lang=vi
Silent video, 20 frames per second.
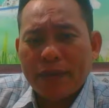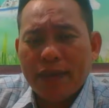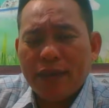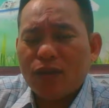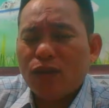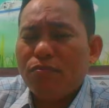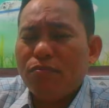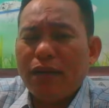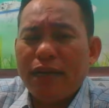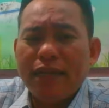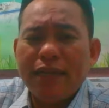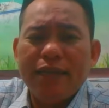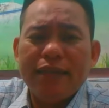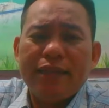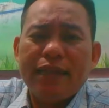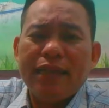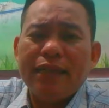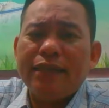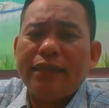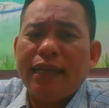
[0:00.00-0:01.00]
còn mấy người
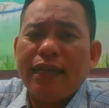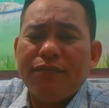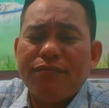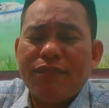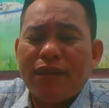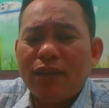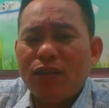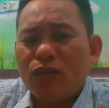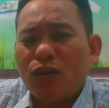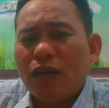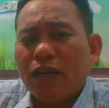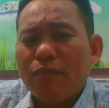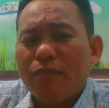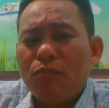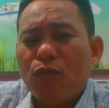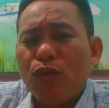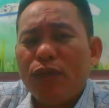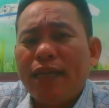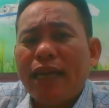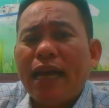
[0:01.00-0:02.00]
trẻ trẻ vẫn còn cái
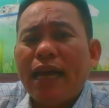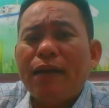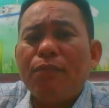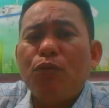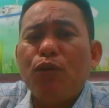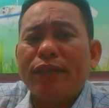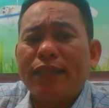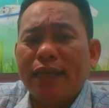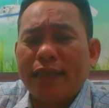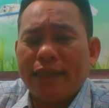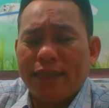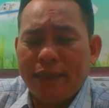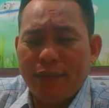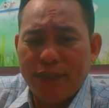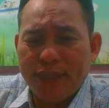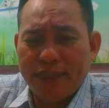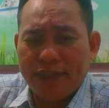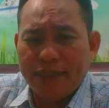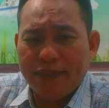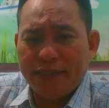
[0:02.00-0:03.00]
mùi da mùi thịt đấy
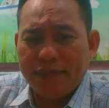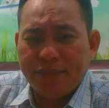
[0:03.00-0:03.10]
quý vị